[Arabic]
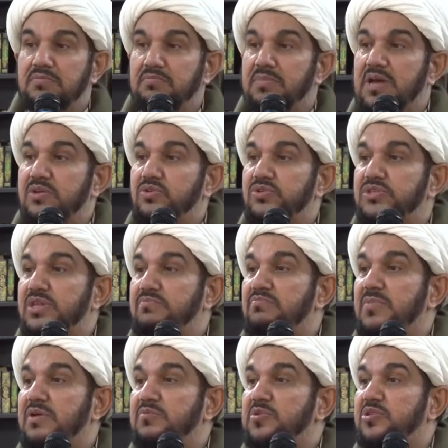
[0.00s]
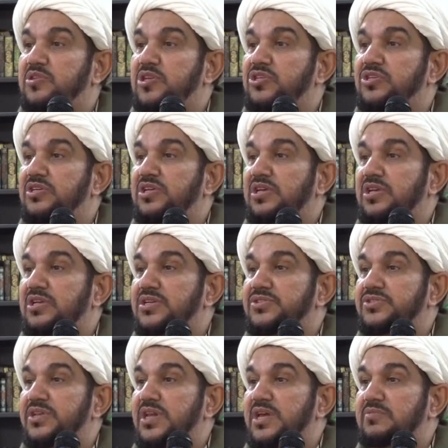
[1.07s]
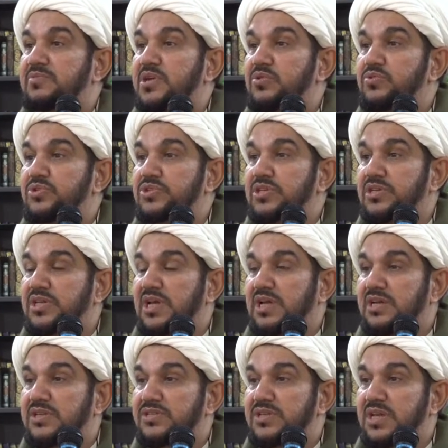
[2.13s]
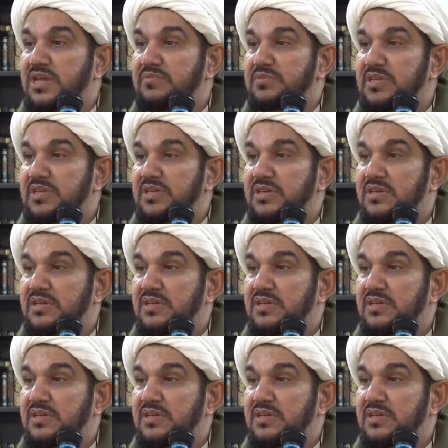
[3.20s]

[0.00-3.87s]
ما يسمى بالتشريع الاسلامي او الشريعه الاسلاميه